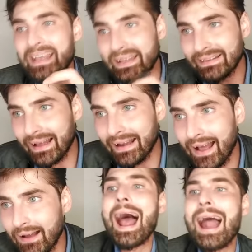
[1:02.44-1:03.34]

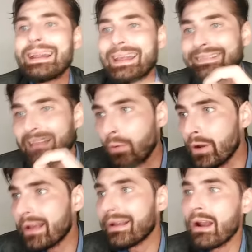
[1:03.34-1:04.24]
estará al que
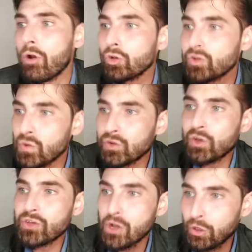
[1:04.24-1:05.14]
establezcan los
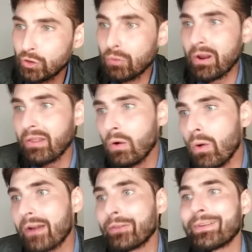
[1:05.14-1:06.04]
usos y costumbres del
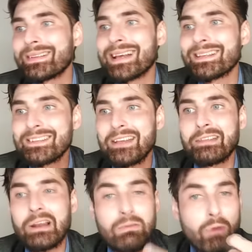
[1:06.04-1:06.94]
lugar donde se
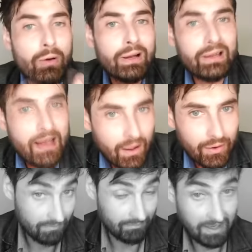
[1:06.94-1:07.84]
asiente el inmueble
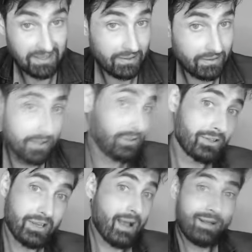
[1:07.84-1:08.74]
alquilado. vale entendiendo? O
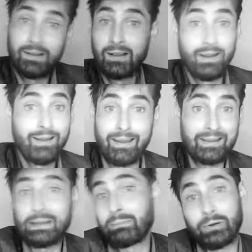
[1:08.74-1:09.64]
sea, es
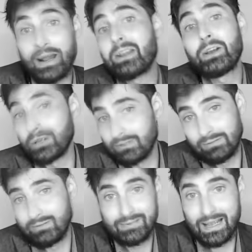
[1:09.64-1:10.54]
temporario
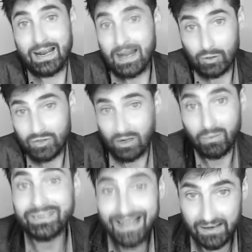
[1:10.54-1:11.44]
dejar las cosas como
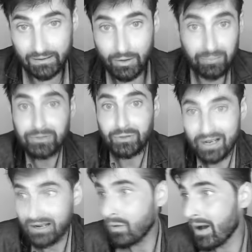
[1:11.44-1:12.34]
están, no puede
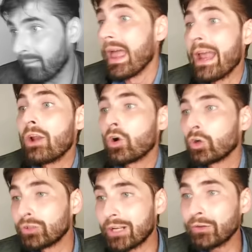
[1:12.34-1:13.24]
tocar el lugar. En los
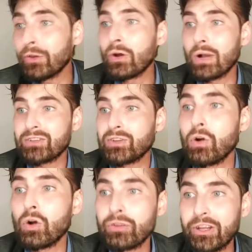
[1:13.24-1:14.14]
contratos de
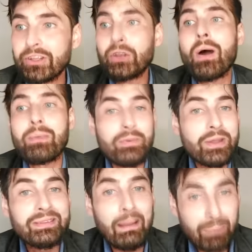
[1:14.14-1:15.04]
locación con destino a
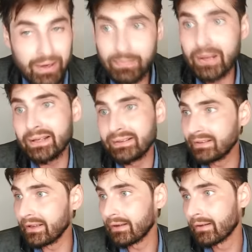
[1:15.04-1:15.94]
vivienda
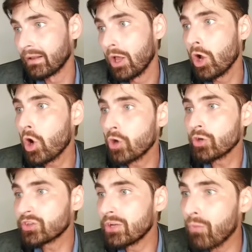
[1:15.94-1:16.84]
permanente, con
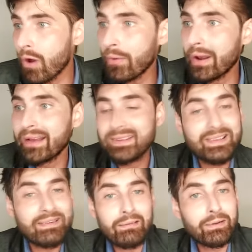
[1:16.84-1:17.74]
los inmuebles
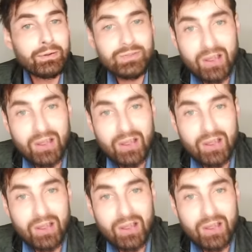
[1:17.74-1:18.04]
serán de dos